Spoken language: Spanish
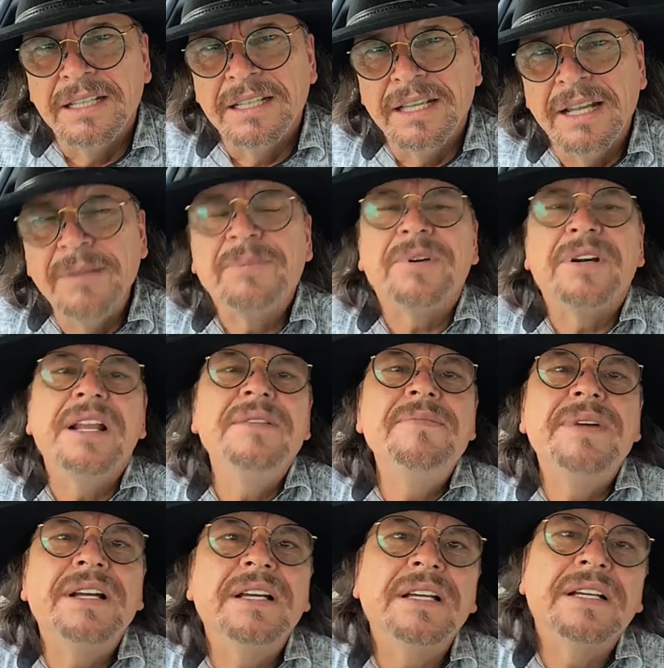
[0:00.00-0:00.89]
El
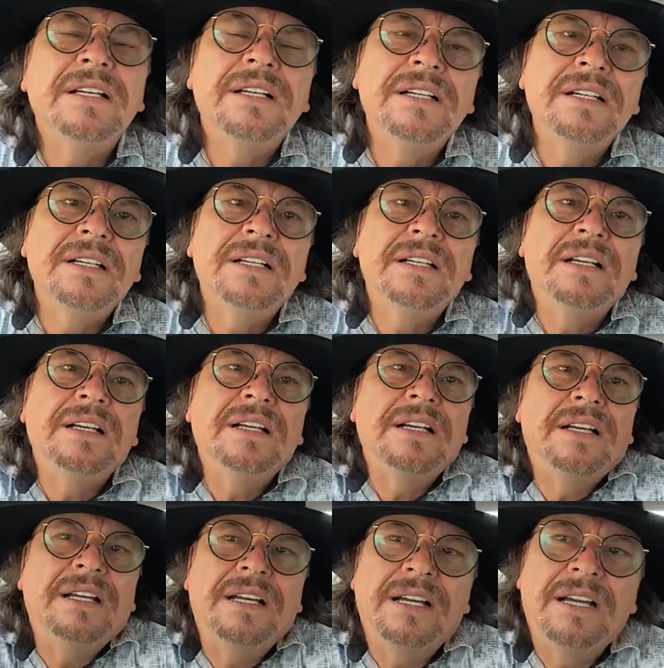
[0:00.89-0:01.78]
problema,
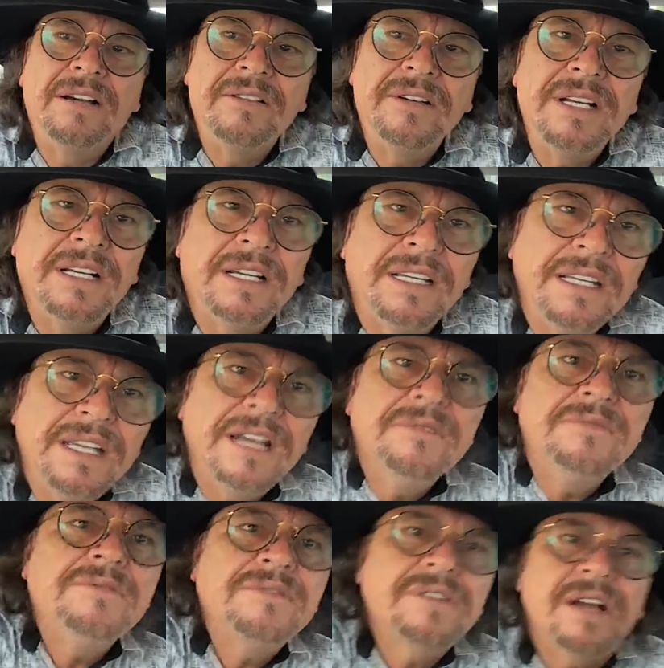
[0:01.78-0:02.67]
ahora que
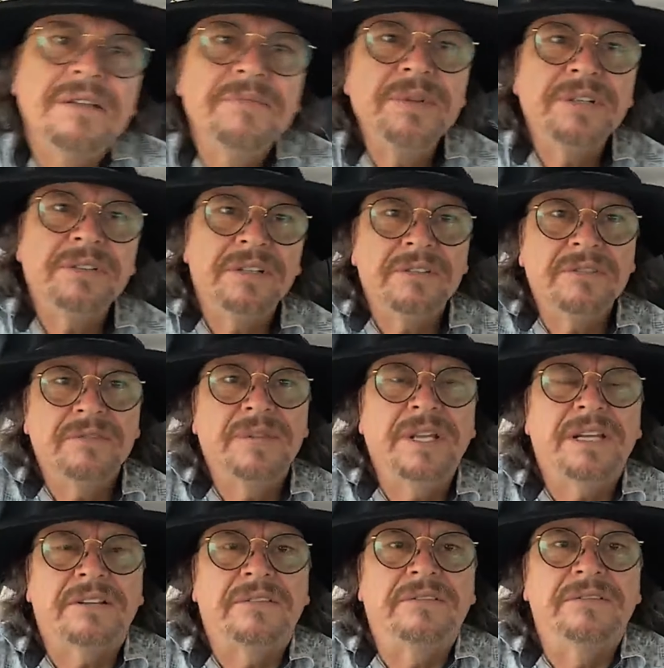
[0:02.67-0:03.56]
ya hubo cambio de
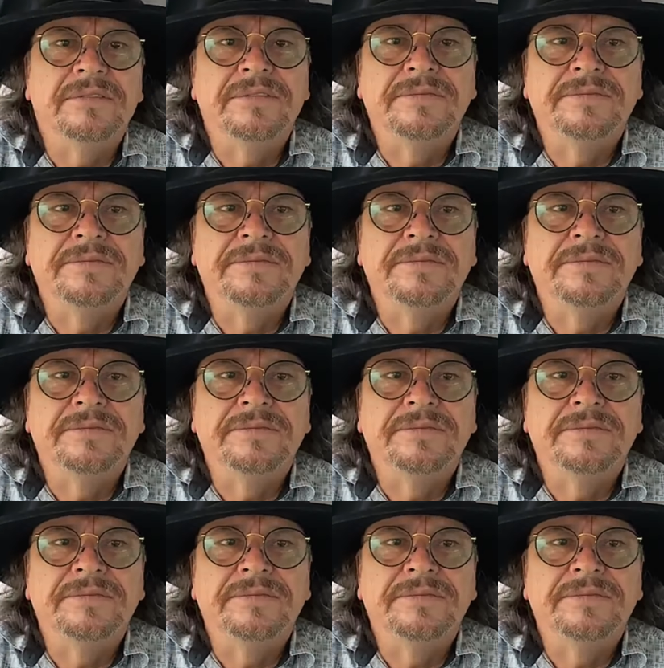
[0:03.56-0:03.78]
gobierno,